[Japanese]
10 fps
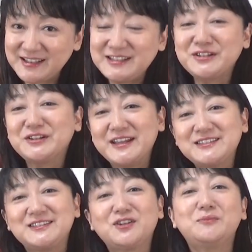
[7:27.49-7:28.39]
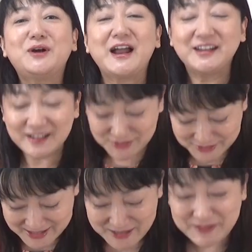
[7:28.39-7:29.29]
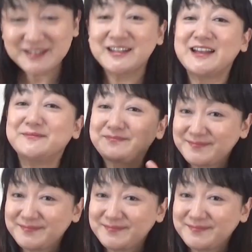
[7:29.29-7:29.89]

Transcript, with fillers: 以上ですどうもありがとうございました